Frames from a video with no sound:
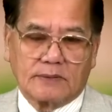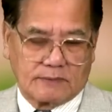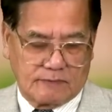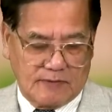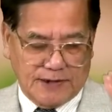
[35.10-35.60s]

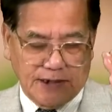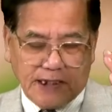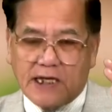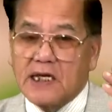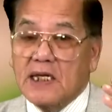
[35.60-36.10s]
và những
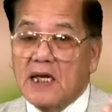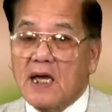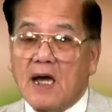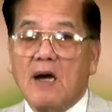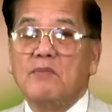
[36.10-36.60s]
cái
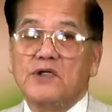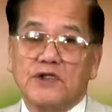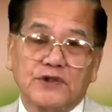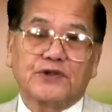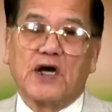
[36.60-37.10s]
âm
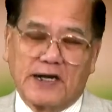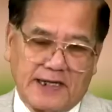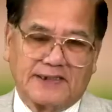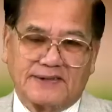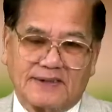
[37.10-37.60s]
ngữ tượng
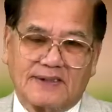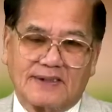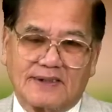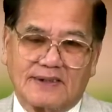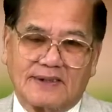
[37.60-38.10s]
hình.
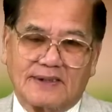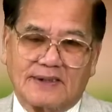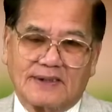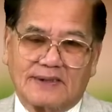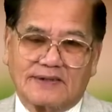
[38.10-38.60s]

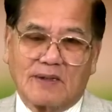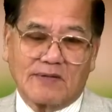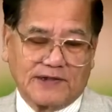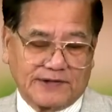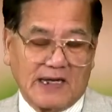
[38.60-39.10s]
Trong
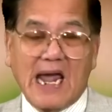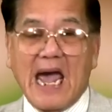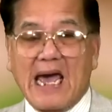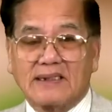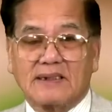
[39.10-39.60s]
cái tiếng
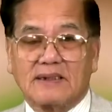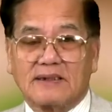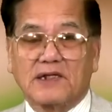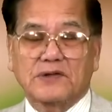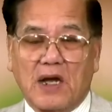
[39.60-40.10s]
Hán,
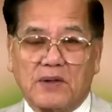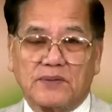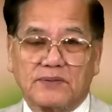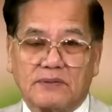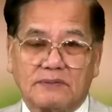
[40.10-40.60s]
tiếng Tàu,
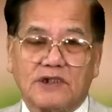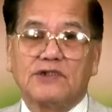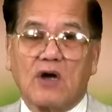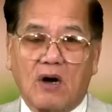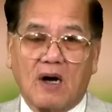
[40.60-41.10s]
chữ
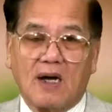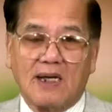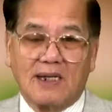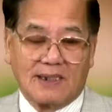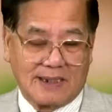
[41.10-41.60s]
Nho
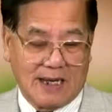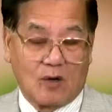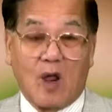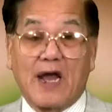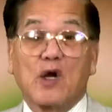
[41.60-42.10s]
là
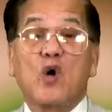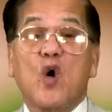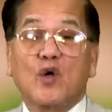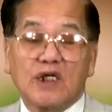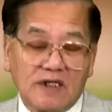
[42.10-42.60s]
loại
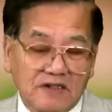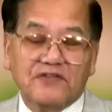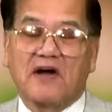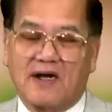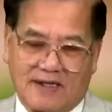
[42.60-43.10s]
ngôn ngữ
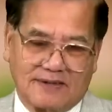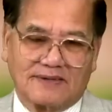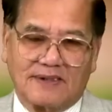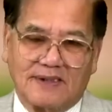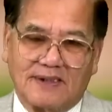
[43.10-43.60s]
tượng hình,
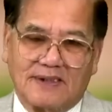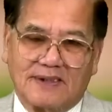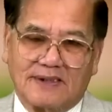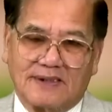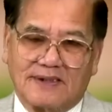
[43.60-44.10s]

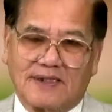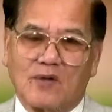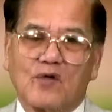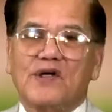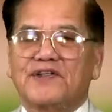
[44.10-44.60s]
thì
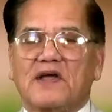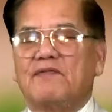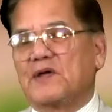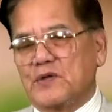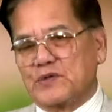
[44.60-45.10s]
ngôn ngữ tiếng
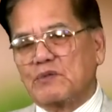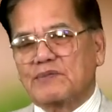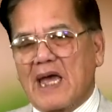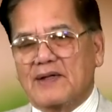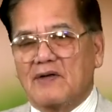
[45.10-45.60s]
Việt của chúng
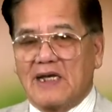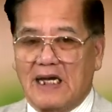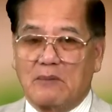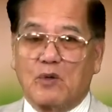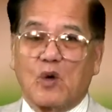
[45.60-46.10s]
ta nó lại là
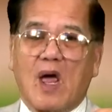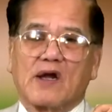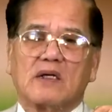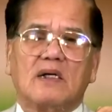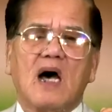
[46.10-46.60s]
một loại
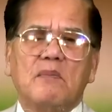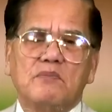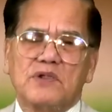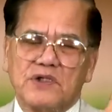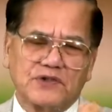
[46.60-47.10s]

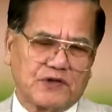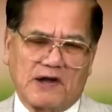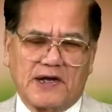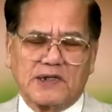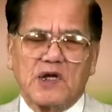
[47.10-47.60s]
âm ngữ tượng
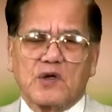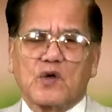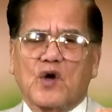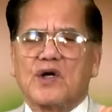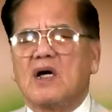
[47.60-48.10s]
hình, nó
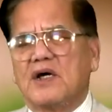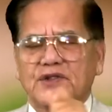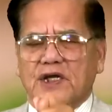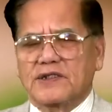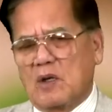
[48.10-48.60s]
còn hơn
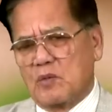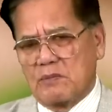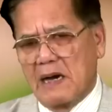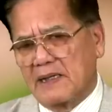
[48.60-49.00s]
tiếng Tàu một bậc.